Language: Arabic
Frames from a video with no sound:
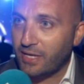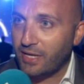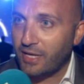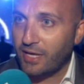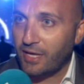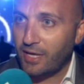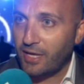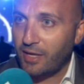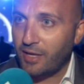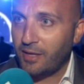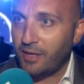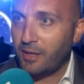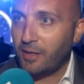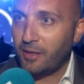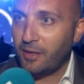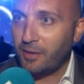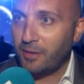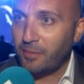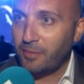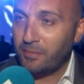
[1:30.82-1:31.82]

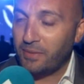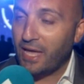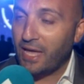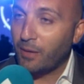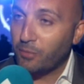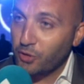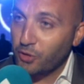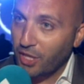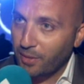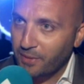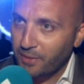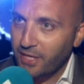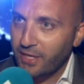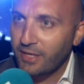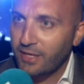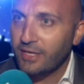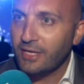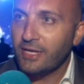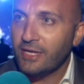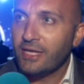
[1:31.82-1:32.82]
آه، بابو
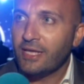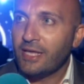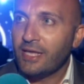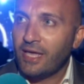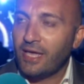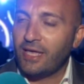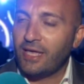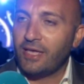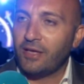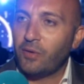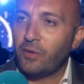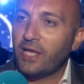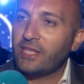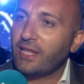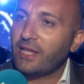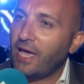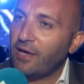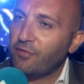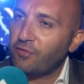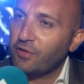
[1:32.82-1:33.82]
ظبي آه،
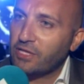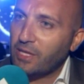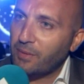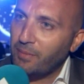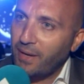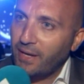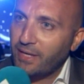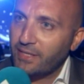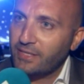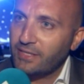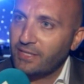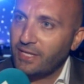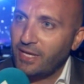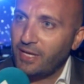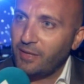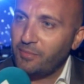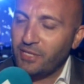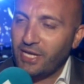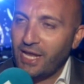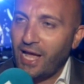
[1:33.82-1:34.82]
وهيدا الحفل طبعا
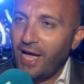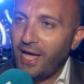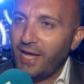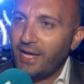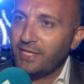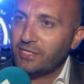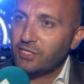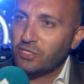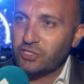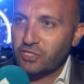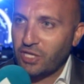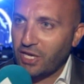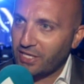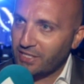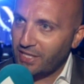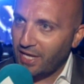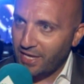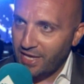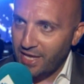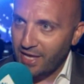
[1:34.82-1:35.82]
آه، برعايه
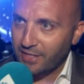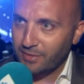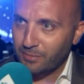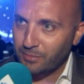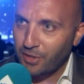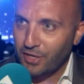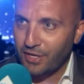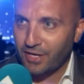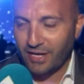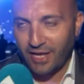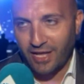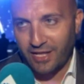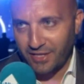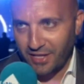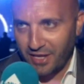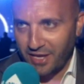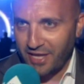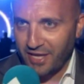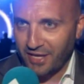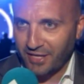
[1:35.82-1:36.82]
الشيخ نهيان مبارك ال
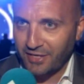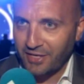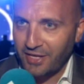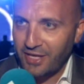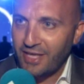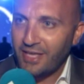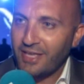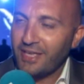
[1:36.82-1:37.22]
نهيان